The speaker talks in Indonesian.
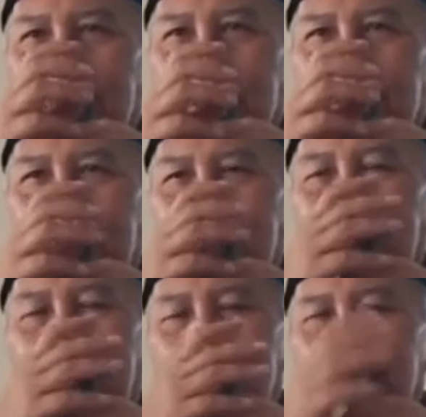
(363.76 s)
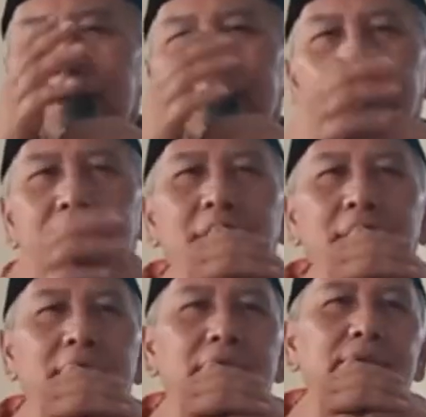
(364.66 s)
akidah harus
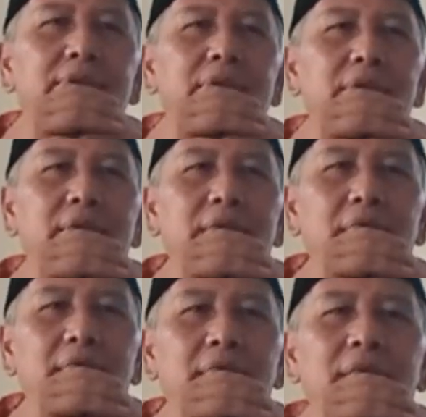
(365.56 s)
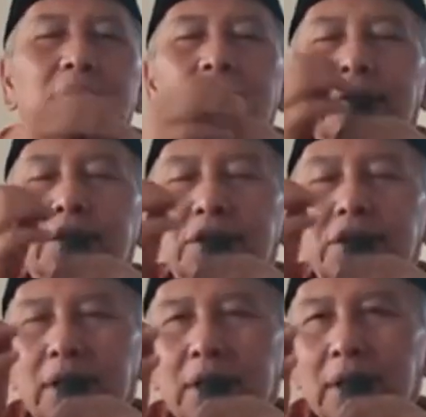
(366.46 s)
berjalan karena
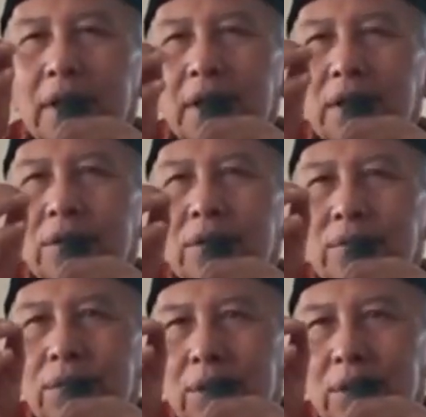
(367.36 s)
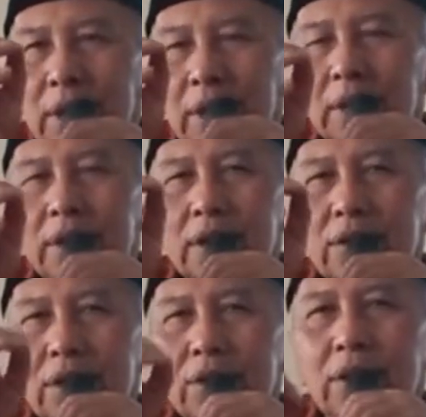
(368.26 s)
syirik itu bukan
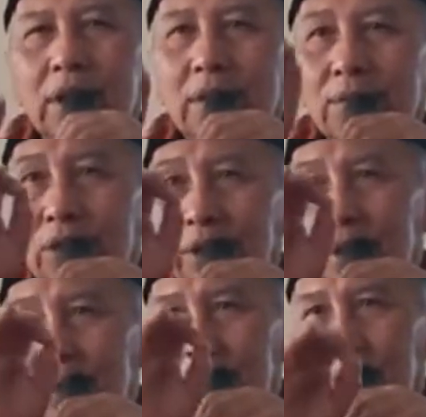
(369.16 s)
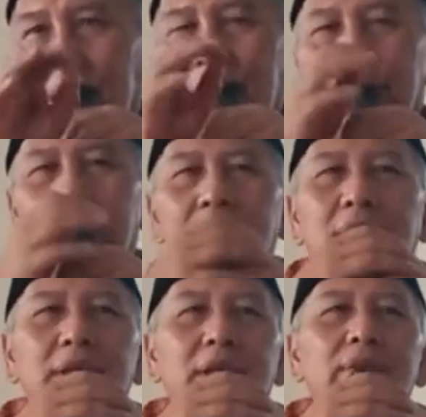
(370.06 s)
sesuatu yang mesti ada
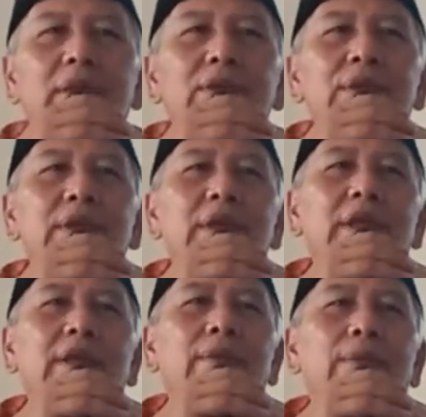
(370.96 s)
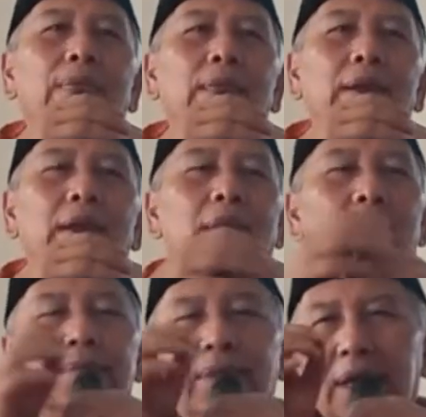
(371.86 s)
pada diri manusia.
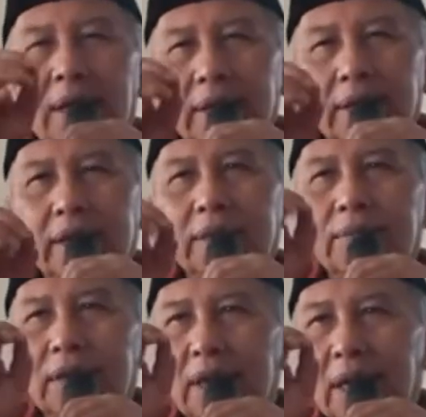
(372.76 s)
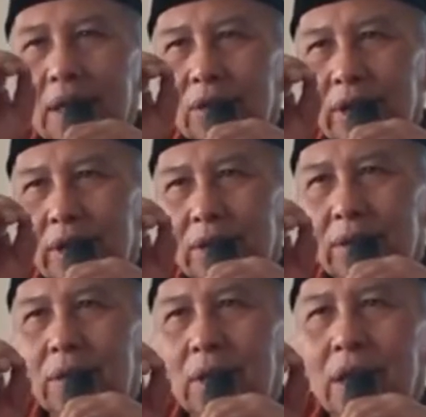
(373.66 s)
Parasit benalu
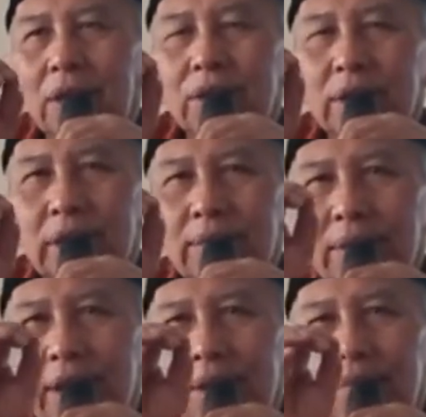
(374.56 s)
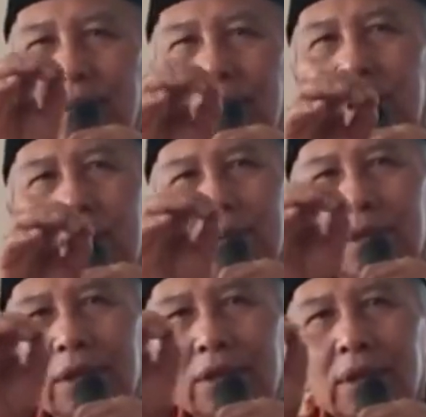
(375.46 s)
itu harus nempel di pohon
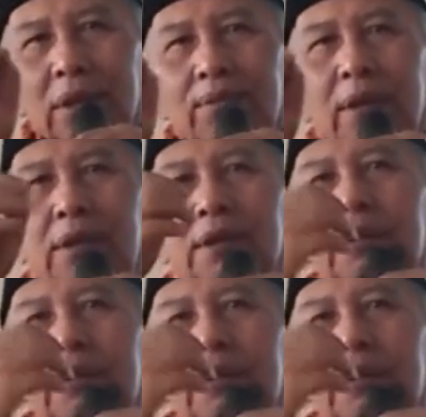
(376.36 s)
atau harus lepas.